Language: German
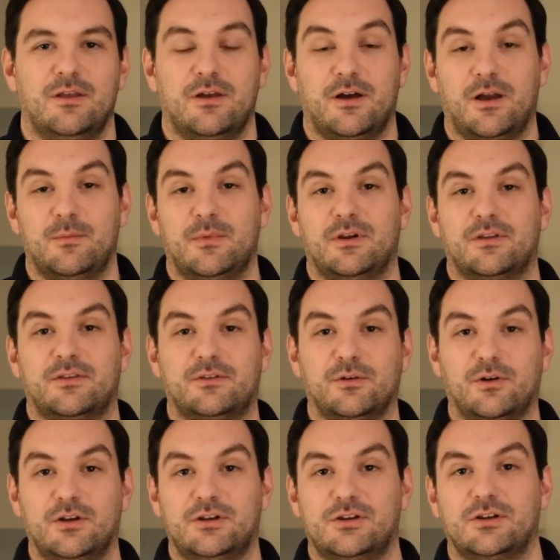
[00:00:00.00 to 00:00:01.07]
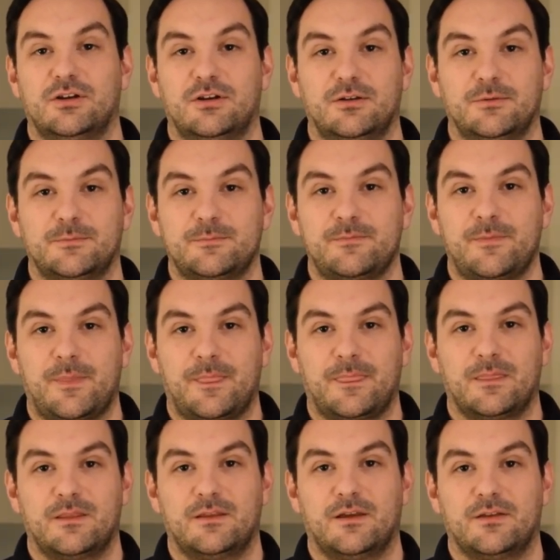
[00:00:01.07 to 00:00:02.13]
Einmal das Deutsche,
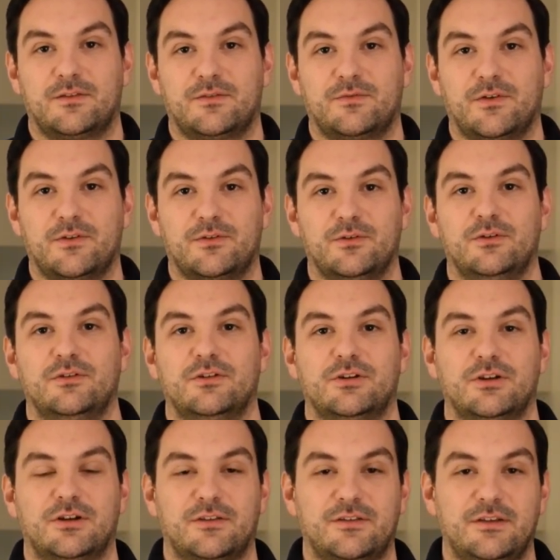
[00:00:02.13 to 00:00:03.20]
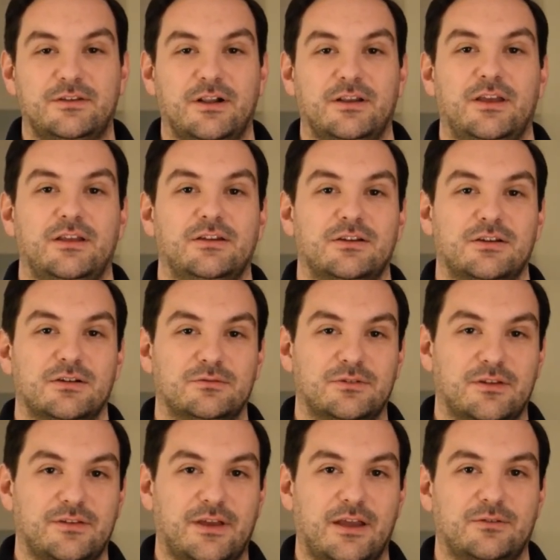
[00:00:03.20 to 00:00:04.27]
das Französische, das Italienische und
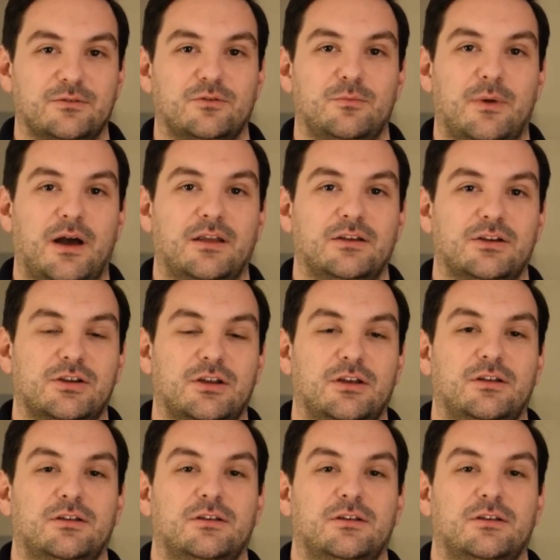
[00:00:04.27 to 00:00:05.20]
das Rätoromanische.